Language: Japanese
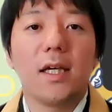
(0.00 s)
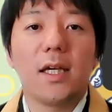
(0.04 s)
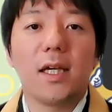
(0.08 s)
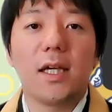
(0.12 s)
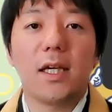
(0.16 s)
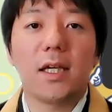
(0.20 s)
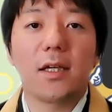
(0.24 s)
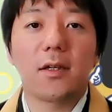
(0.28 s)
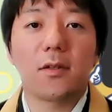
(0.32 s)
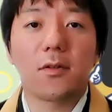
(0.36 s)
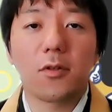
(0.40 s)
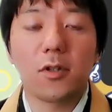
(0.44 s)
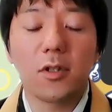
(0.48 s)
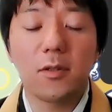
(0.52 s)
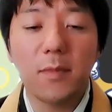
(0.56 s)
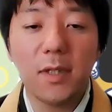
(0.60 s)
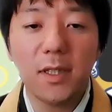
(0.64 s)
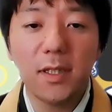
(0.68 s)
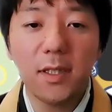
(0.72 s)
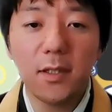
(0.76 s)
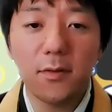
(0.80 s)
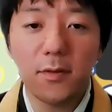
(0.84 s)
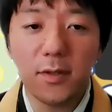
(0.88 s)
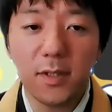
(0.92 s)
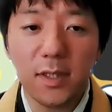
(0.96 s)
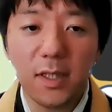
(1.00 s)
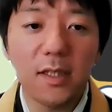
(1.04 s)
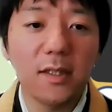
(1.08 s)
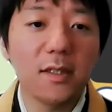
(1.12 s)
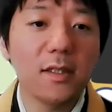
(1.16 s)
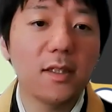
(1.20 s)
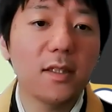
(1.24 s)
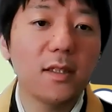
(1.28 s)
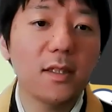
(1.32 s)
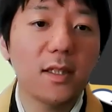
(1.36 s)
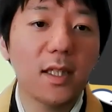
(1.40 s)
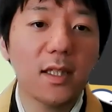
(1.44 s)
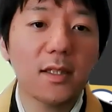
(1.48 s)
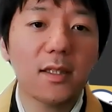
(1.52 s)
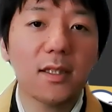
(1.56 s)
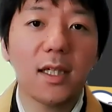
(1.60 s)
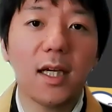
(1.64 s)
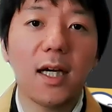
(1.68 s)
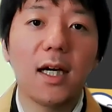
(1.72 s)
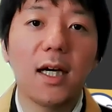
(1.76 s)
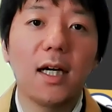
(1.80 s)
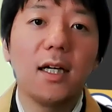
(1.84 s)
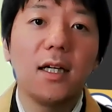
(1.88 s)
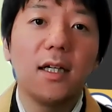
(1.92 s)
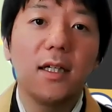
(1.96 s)
えこれまでの先人たち
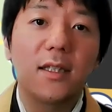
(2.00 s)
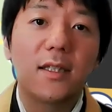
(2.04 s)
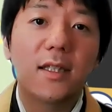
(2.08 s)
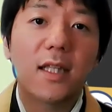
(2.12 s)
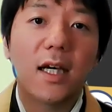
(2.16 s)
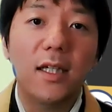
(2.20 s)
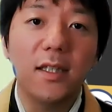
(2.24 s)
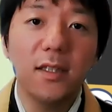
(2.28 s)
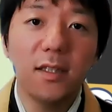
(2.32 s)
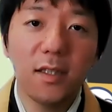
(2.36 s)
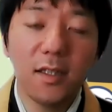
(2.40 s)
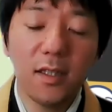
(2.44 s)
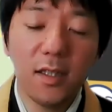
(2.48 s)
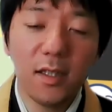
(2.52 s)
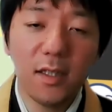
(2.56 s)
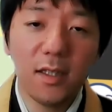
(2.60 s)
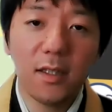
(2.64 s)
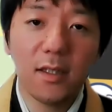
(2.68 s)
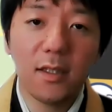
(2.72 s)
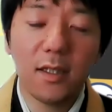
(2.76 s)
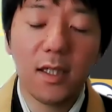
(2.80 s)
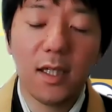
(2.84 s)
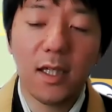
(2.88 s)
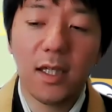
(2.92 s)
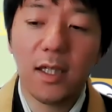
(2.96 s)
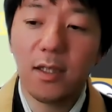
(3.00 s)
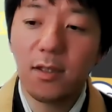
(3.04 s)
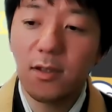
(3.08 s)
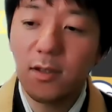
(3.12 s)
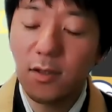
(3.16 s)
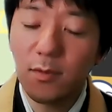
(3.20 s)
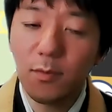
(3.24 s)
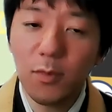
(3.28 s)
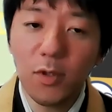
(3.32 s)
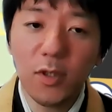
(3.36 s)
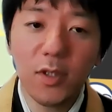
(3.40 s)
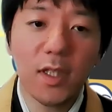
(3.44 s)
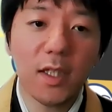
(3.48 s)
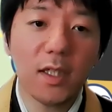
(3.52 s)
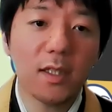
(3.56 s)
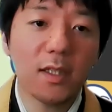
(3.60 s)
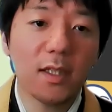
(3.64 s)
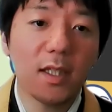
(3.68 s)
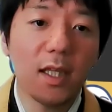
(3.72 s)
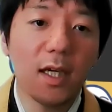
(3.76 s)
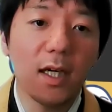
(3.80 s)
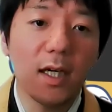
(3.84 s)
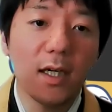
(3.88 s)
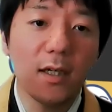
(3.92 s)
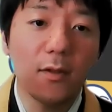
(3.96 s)
が大事に、え紡いで
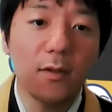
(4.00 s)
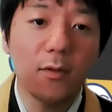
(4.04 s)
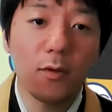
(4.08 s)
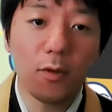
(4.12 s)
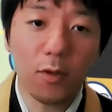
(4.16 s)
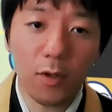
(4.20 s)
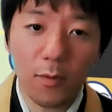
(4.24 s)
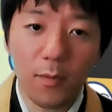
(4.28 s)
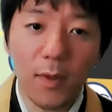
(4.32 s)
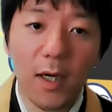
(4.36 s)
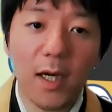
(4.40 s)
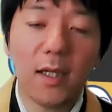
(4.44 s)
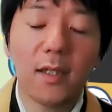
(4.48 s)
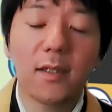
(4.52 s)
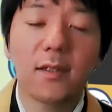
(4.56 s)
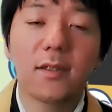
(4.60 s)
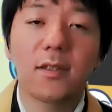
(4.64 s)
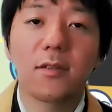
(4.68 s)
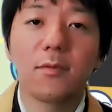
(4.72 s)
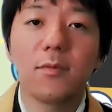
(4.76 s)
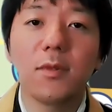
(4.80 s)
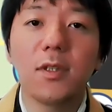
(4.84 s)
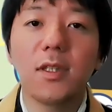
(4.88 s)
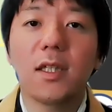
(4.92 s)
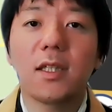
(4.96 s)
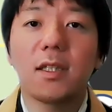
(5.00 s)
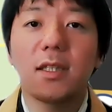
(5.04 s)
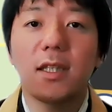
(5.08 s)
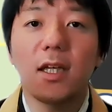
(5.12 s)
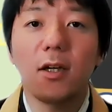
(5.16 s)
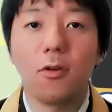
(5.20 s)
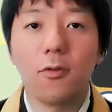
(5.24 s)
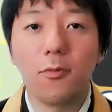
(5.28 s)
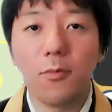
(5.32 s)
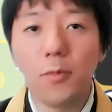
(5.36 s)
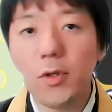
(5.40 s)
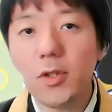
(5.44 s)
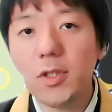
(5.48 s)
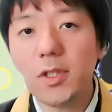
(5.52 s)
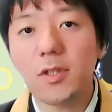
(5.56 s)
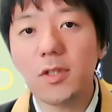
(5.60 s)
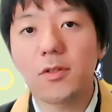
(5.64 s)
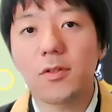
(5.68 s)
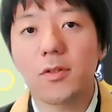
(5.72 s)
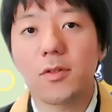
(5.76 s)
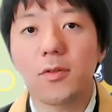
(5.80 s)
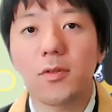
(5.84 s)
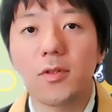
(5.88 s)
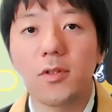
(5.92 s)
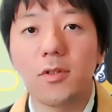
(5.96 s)
きた言葉、紡いできた思
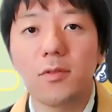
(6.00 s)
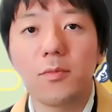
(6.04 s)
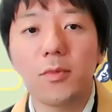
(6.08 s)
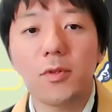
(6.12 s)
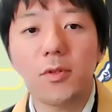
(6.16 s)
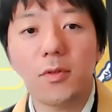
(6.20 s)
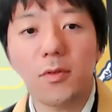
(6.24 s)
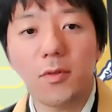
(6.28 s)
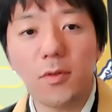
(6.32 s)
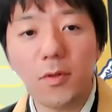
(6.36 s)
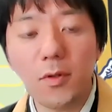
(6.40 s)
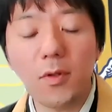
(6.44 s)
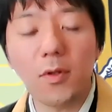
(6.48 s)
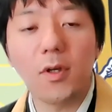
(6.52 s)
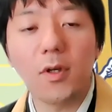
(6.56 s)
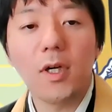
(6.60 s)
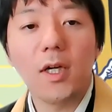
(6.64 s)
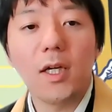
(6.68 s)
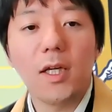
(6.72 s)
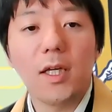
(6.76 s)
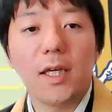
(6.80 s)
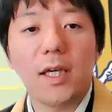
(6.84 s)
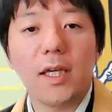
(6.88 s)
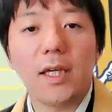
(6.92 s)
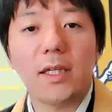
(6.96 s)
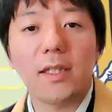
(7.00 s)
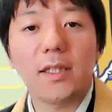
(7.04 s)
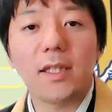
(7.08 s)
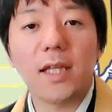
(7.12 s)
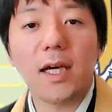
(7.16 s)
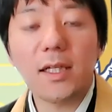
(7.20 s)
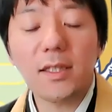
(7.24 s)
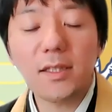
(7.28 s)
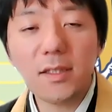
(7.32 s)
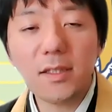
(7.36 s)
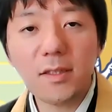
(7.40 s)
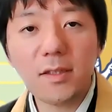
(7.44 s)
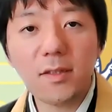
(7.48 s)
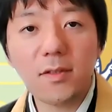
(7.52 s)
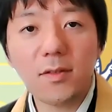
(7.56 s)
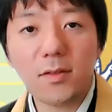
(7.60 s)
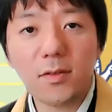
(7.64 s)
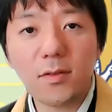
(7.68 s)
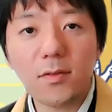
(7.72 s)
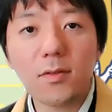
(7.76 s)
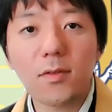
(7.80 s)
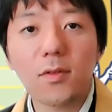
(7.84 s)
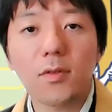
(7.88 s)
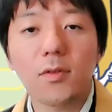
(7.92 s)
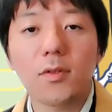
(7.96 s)
いというものを、え大事に
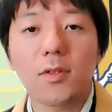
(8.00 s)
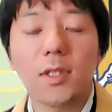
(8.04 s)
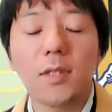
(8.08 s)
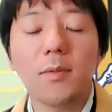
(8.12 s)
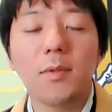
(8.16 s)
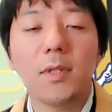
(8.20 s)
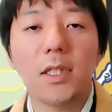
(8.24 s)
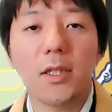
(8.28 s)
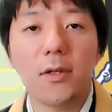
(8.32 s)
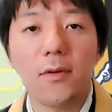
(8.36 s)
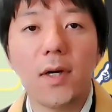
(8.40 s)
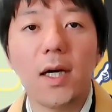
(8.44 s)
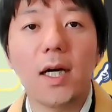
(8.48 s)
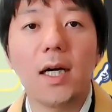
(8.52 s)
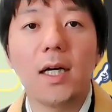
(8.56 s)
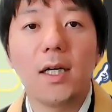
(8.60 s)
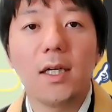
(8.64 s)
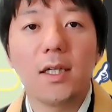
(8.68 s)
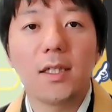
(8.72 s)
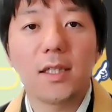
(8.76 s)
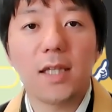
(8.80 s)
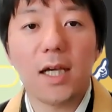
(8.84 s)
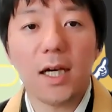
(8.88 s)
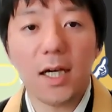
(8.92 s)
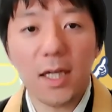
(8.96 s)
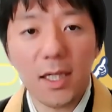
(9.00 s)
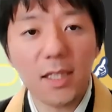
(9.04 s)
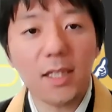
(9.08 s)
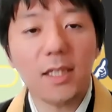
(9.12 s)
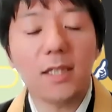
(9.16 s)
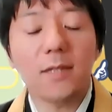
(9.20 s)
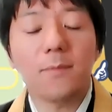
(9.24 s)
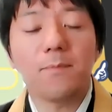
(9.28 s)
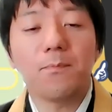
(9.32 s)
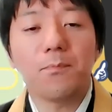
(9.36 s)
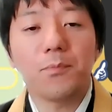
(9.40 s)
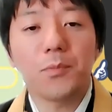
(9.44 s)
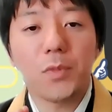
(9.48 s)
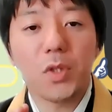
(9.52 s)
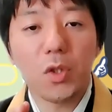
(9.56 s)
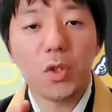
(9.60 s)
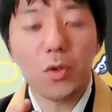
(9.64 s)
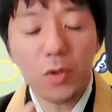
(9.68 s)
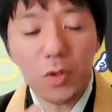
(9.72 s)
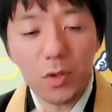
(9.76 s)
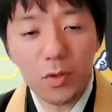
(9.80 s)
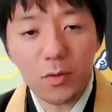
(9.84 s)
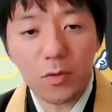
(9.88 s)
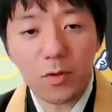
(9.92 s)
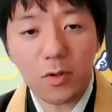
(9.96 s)
するという意味では、やはり
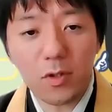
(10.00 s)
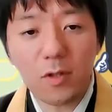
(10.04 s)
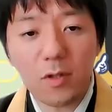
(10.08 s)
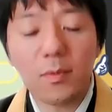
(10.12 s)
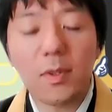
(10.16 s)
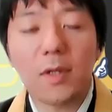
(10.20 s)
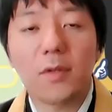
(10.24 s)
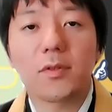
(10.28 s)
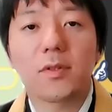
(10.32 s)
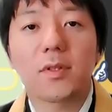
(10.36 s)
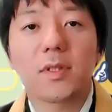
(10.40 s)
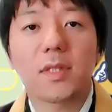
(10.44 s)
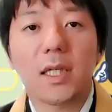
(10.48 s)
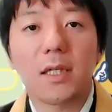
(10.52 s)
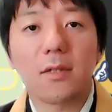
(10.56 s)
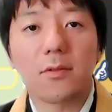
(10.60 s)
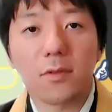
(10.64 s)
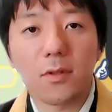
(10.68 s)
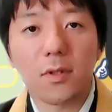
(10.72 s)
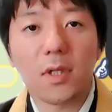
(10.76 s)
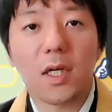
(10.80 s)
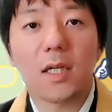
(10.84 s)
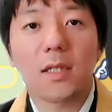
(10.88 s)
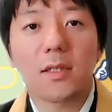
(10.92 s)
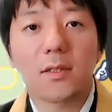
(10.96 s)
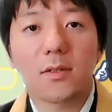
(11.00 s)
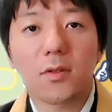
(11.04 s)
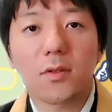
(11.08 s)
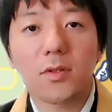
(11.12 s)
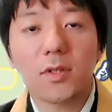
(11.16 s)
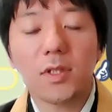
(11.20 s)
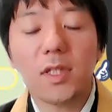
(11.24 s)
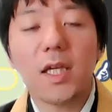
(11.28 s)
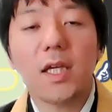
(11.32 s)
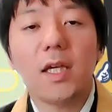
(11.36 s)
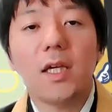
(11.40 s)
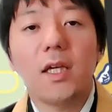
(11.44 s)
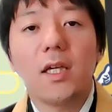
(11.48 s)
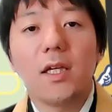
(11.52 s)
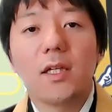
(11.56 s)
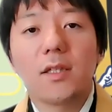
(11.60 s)
どういう言葉を使うのか、そして